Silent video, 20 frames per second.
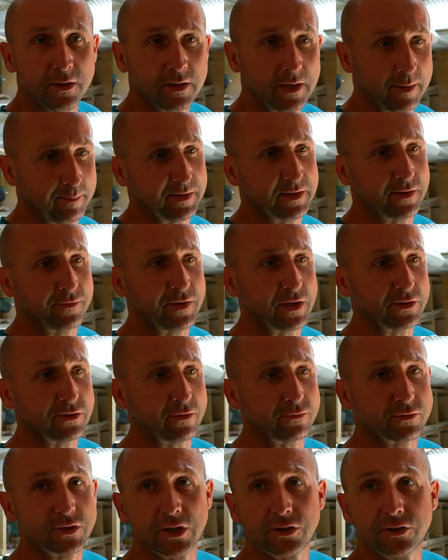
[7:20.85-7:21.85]
Ja będę
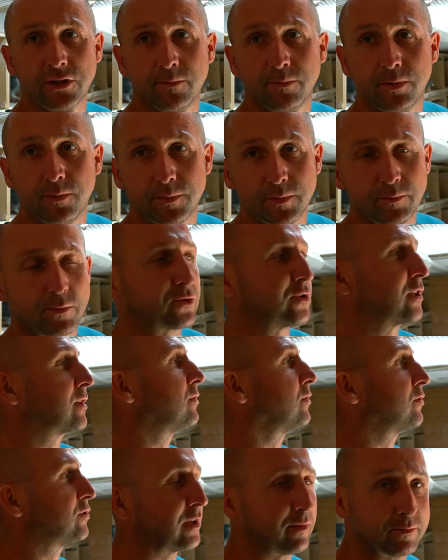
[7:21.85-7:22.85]
wiedział wcześniej, bo mimo, że
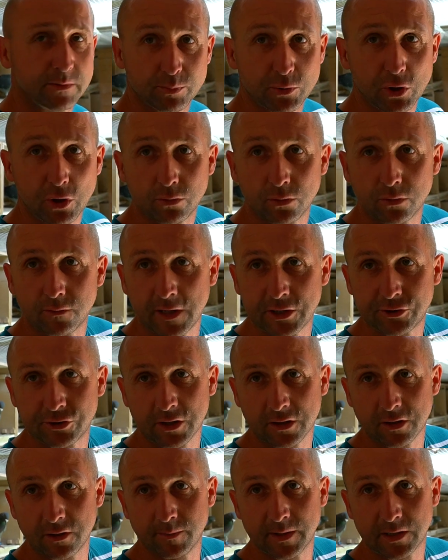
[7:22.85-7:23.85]
ktoś tam z przodu
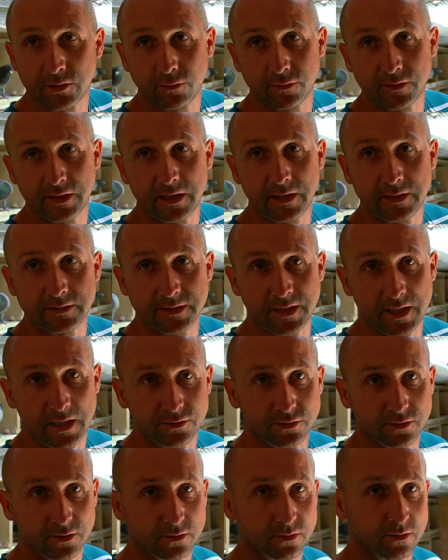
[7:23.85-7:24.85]
20 km da
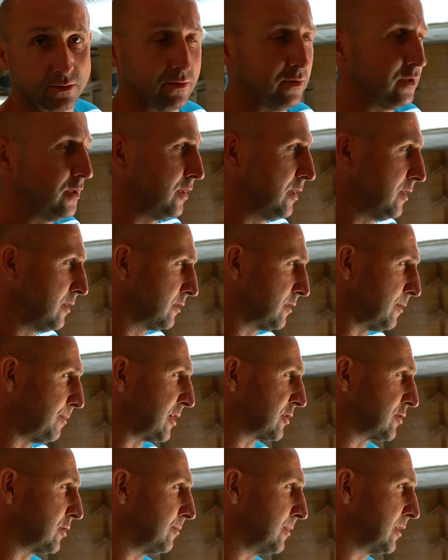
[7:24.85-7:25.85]
znać, no to
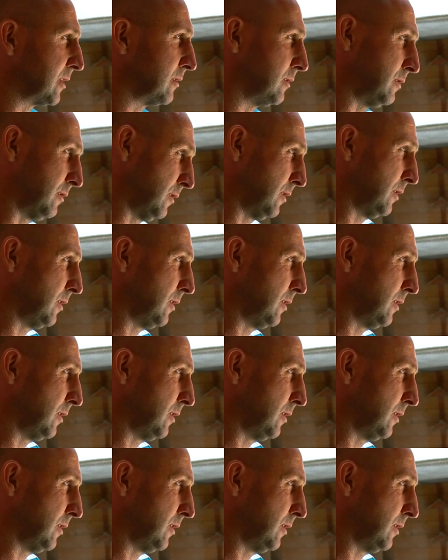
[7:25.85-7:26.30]
zobaczymy to.